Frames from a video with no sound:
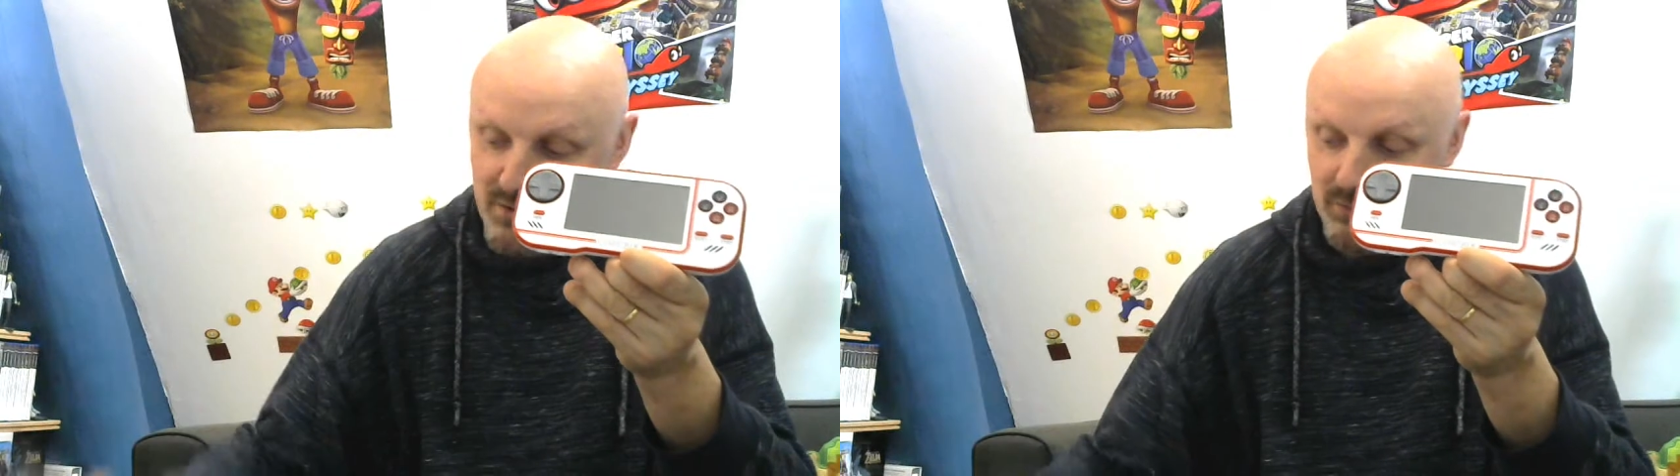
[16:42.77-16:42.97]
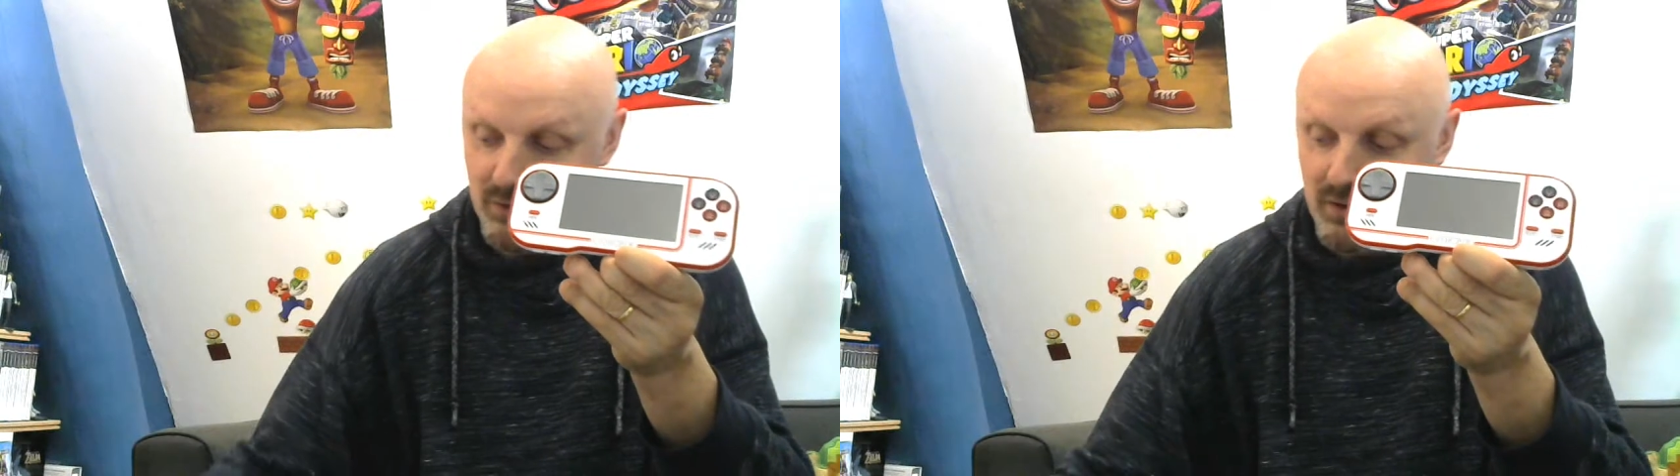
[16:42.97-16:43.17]

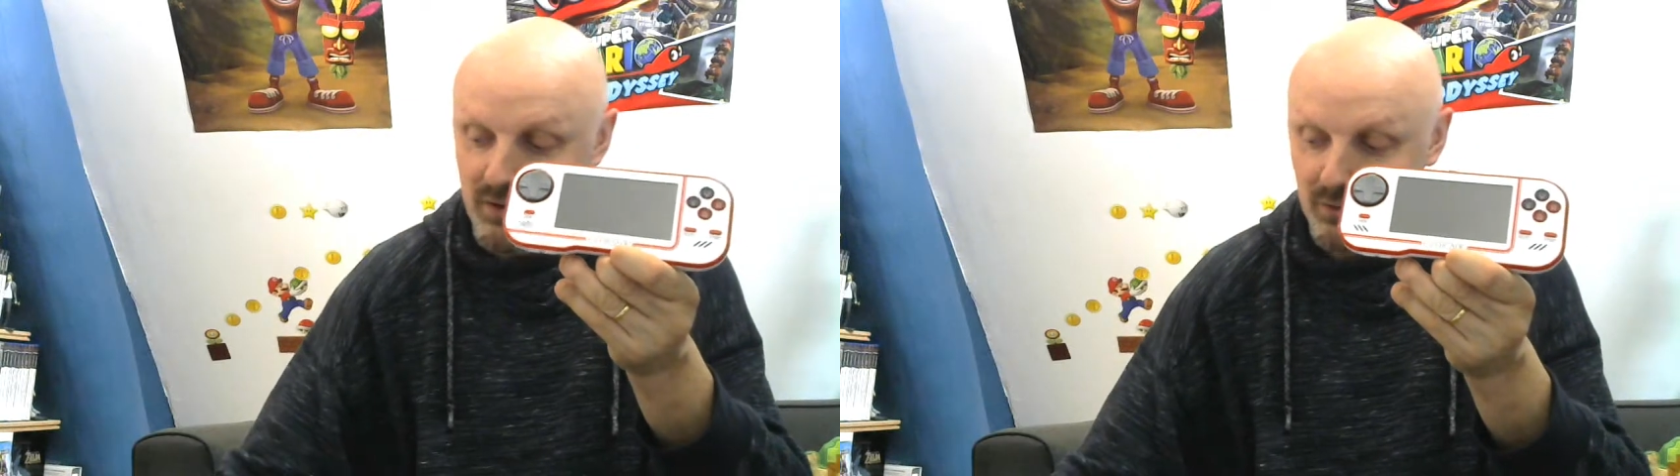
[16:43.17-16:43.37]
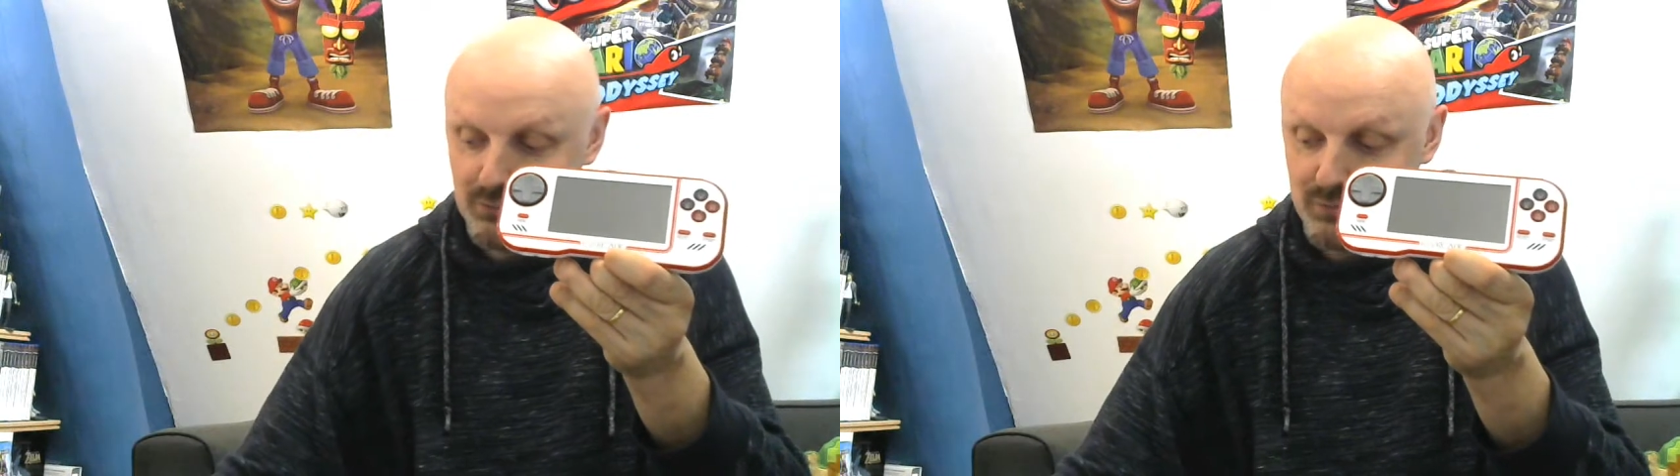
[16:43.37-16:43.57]
Voilà.
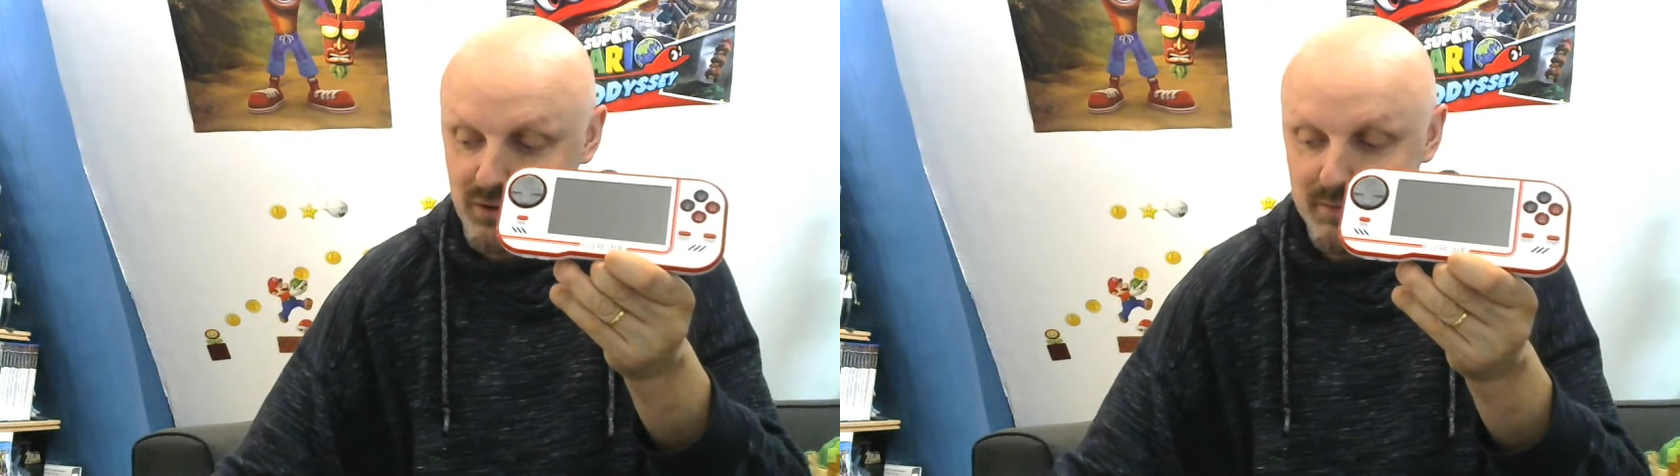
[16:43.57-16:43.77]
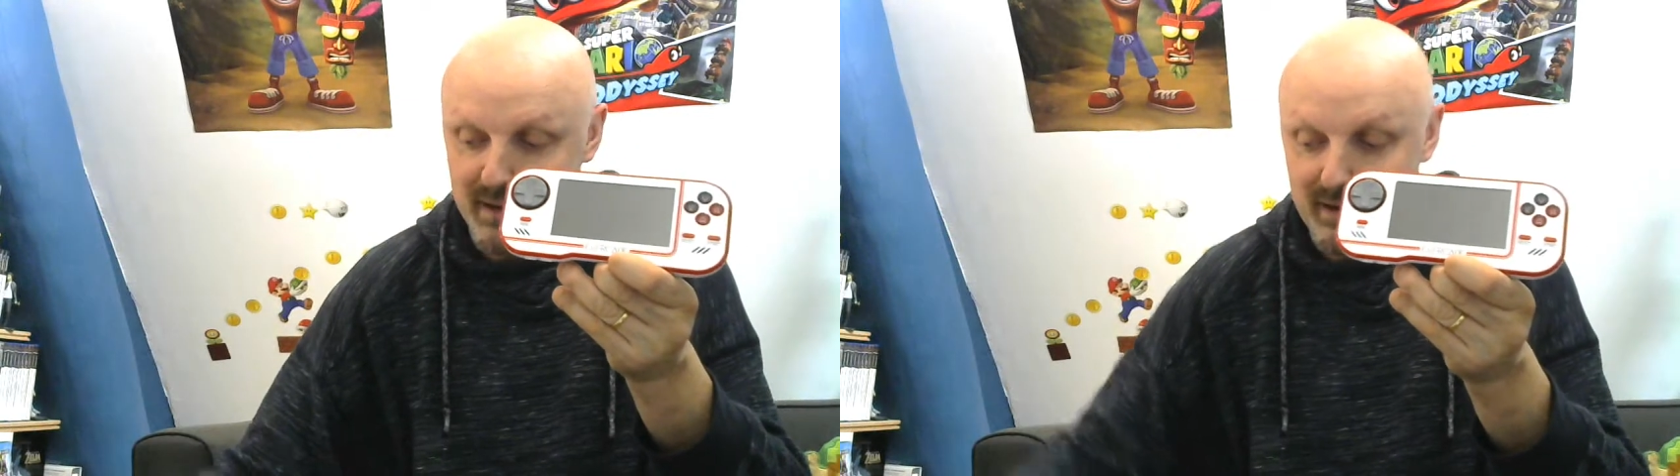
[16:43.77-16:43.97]
En tout
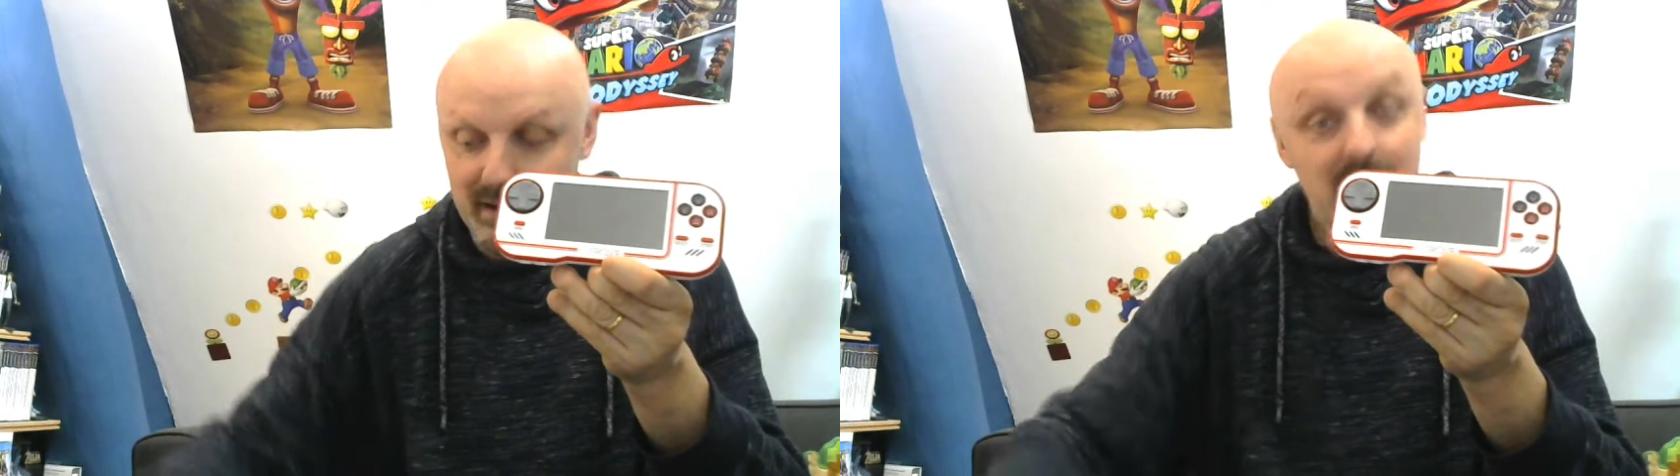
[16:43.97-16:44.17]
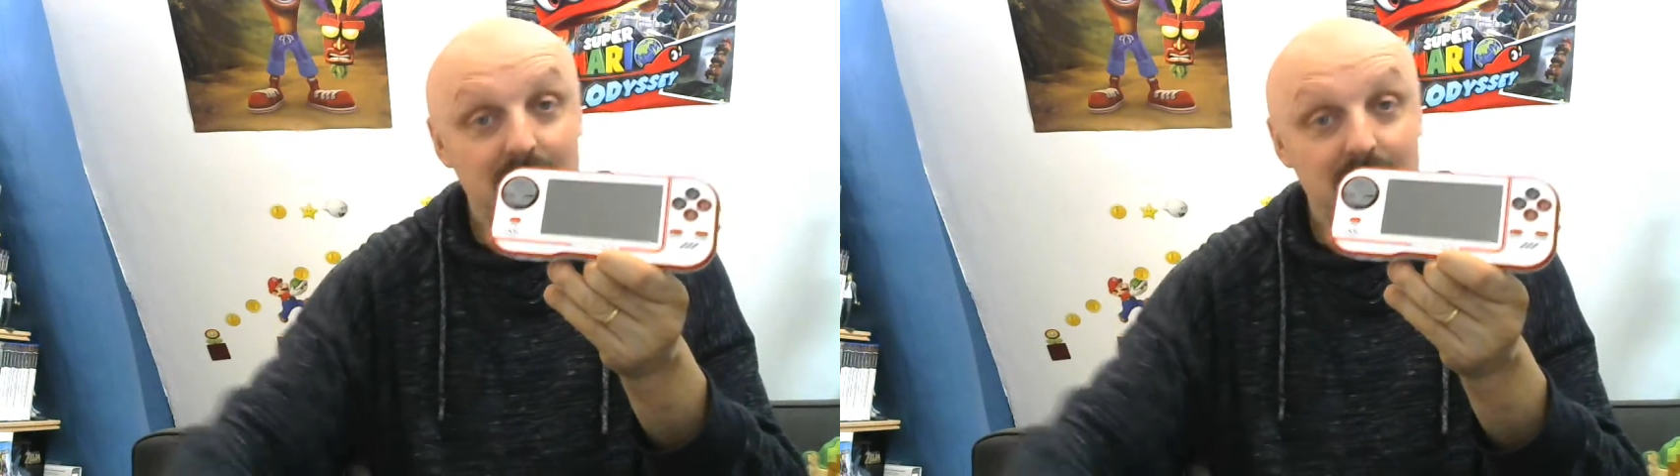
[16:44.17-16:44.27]
cas, bah,